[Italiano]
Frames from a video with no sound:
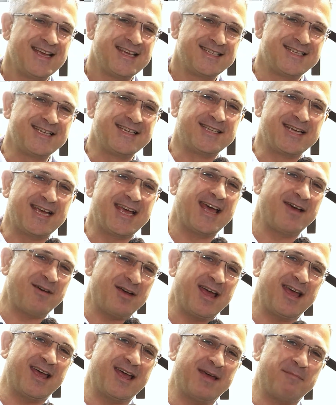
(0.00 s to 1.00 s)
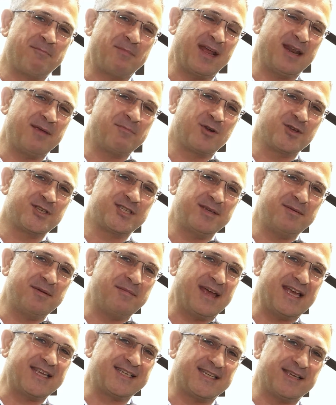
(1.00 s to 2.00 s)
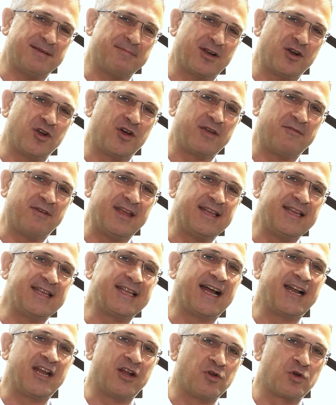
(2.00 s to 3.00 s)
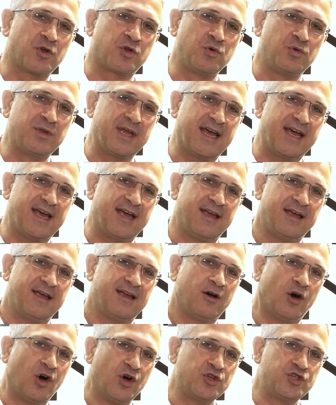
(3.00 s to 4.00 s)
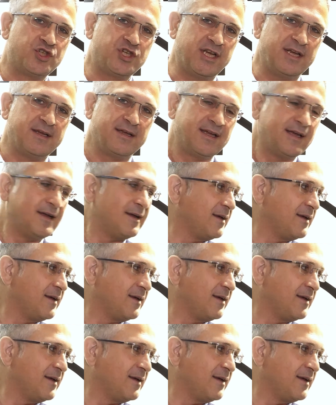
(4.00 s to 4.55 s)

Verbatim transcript: Sì, sì, e per i prossimi mesi, per noi Venditalia non chiude oggi,